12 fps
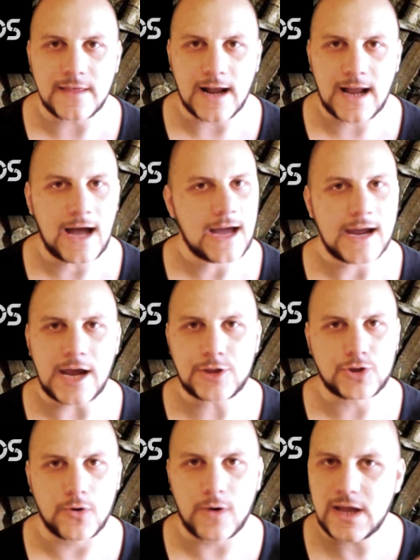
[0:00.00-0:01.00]
de acá,
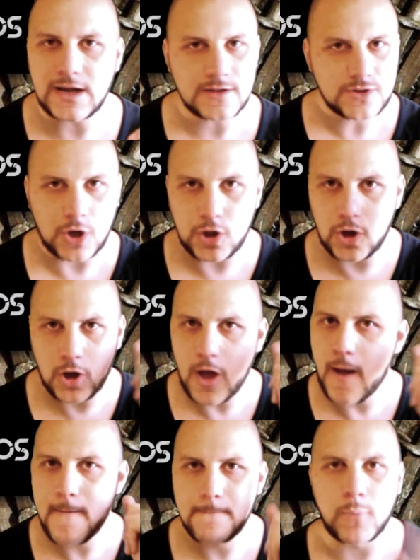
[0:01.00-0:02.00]
esto va a ir todo,
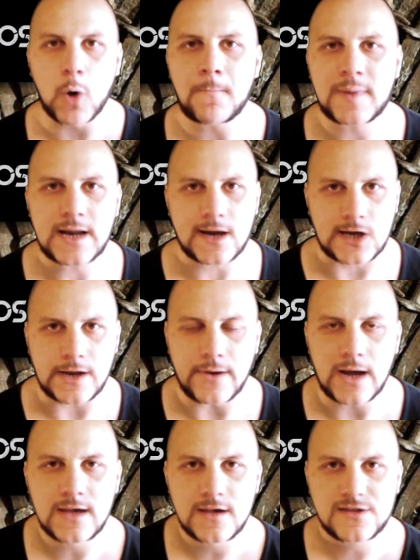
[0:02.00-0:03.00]
¡pum!, para
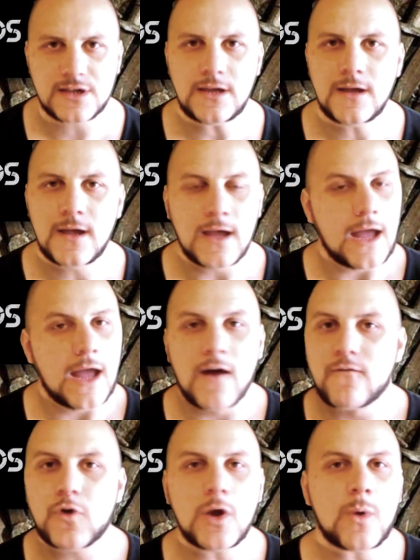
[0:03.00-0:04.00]
arriba, ¿sí?
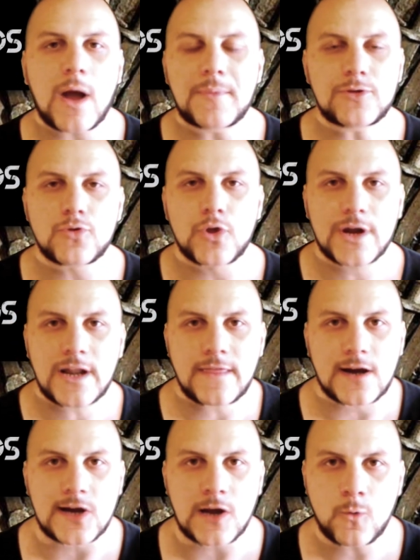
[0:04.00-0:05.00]
Fue un capítulo de
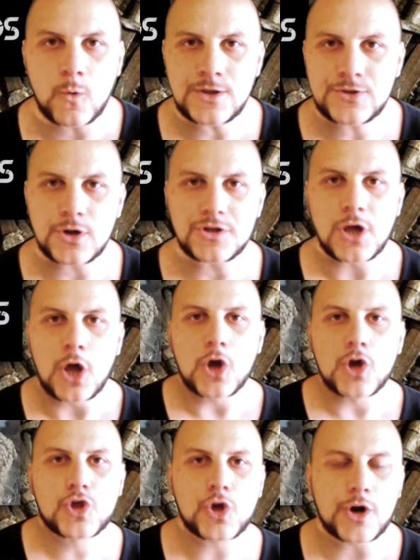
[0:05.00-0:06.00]
grandes reencuentros.
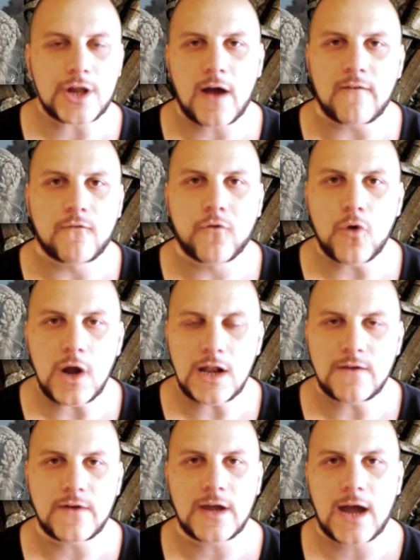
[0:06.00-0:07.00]
Llora
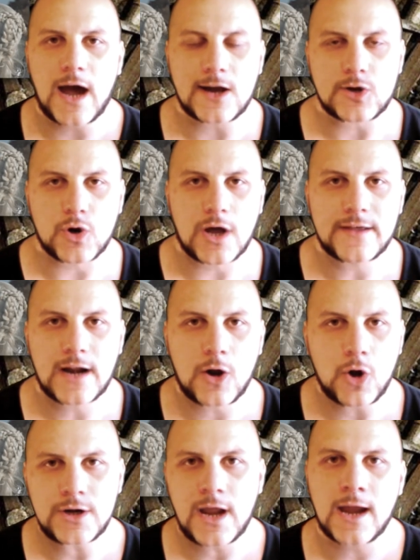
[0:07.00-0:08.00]
vuelve a
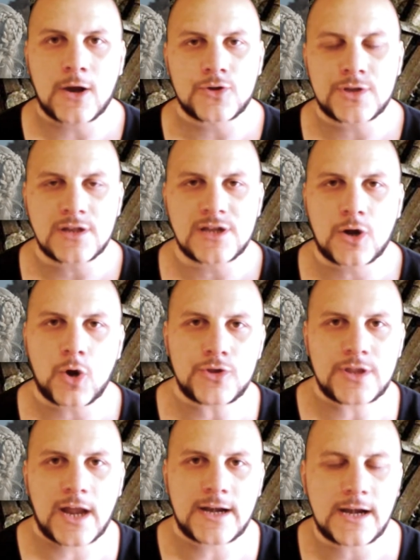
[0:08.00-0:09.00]
Rocadragón a encontrarse con
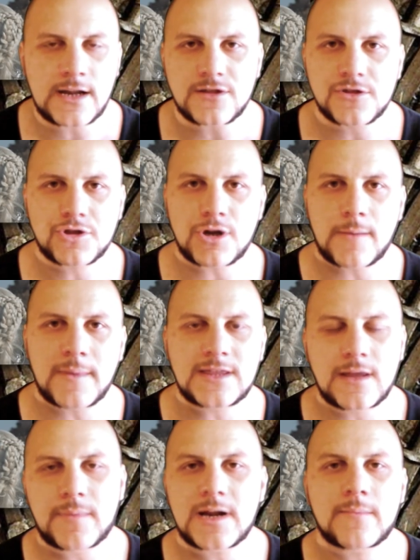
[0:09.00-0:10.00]
Daenerys
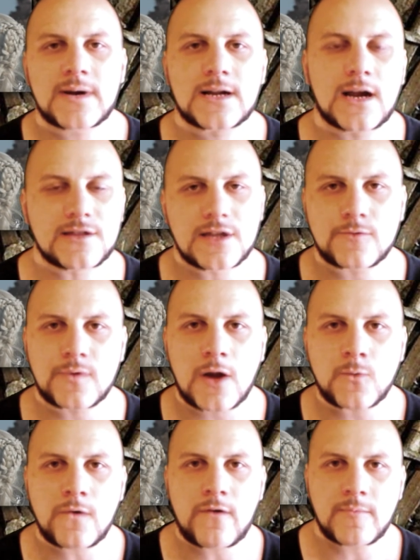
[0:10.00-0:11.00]
solamente para embarcarse en una
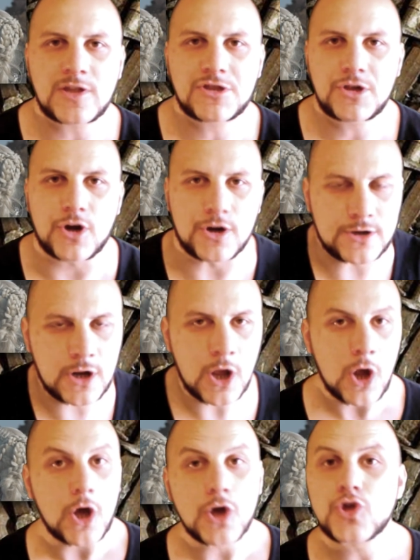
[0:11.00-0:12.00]
nueva misión.
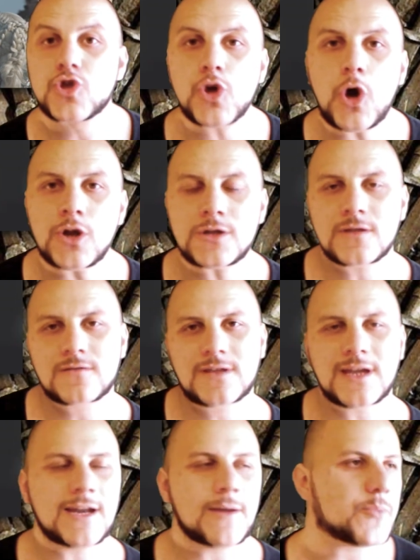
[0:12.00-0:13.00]
John
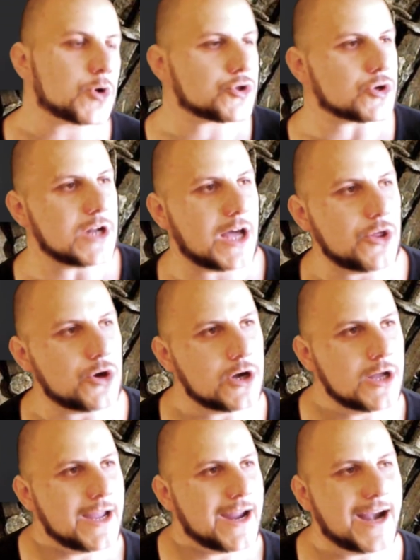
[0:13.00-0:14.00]
tiene por otro lado,
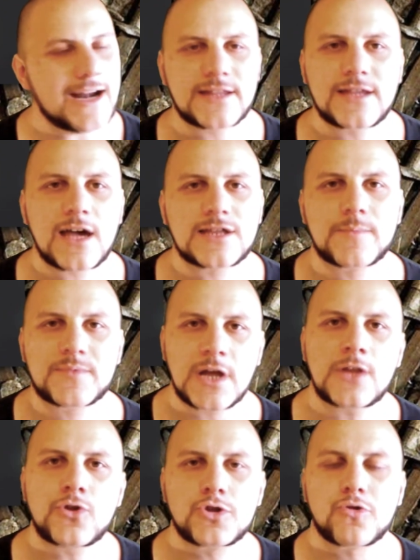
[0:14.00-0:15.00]
él está
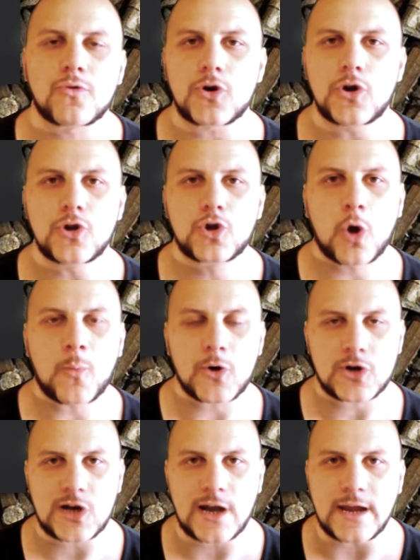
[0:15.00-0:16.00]
aceptando su rol como
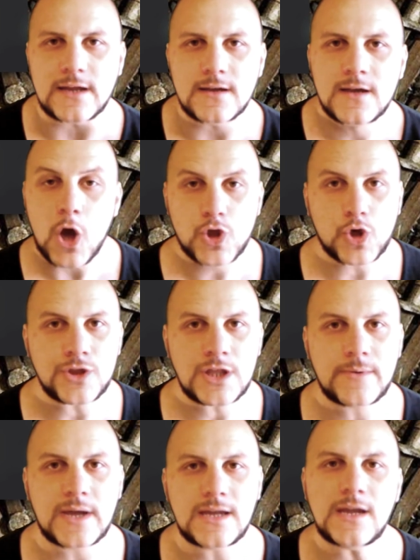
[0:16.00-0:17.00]
rey. John
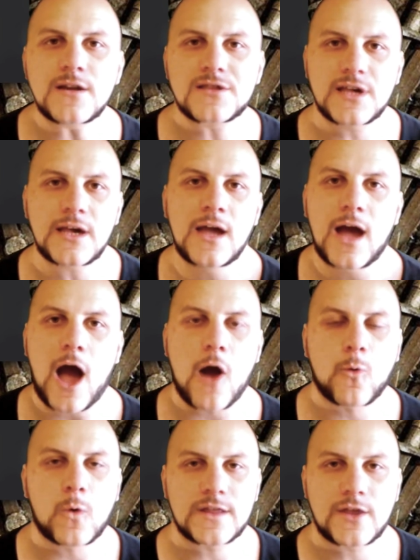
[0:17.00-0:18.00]
debe irse a
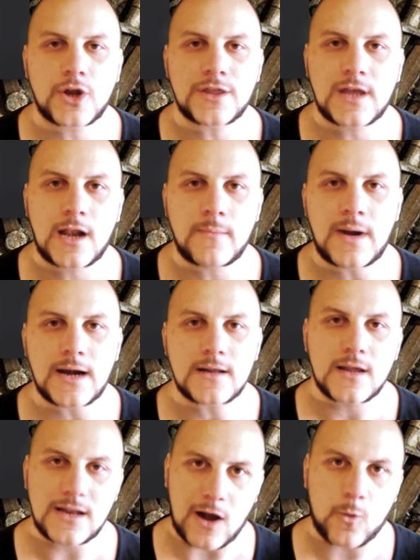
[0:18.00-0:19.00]
Oriente del Mar,
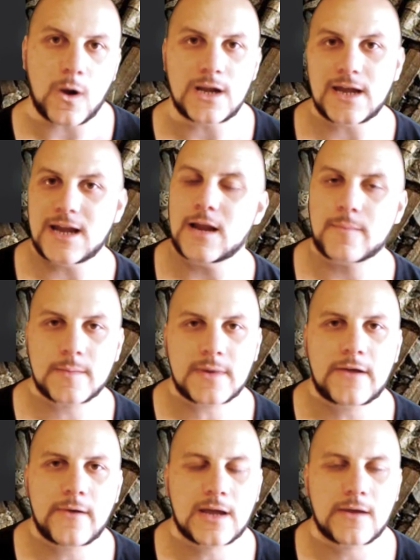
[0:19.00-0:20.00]
la cual es la primera
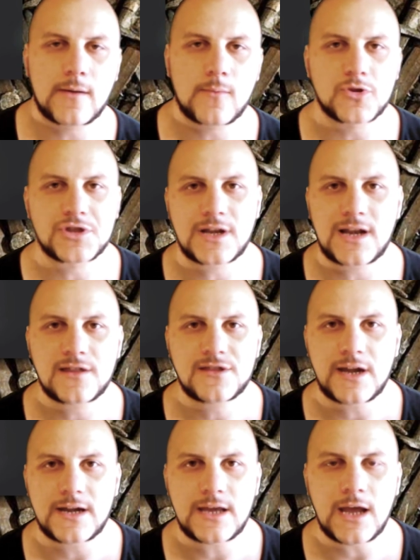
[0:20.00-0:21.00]
vez que vemos en la
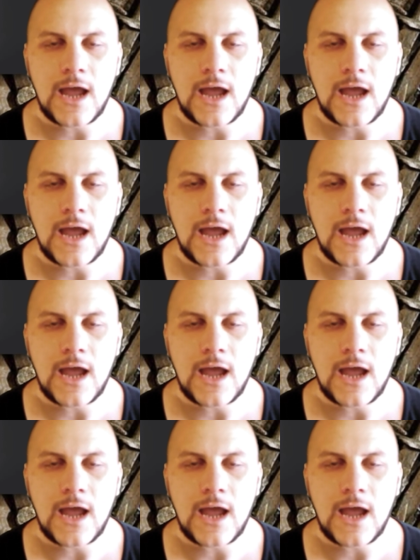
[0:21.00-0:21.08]
serie,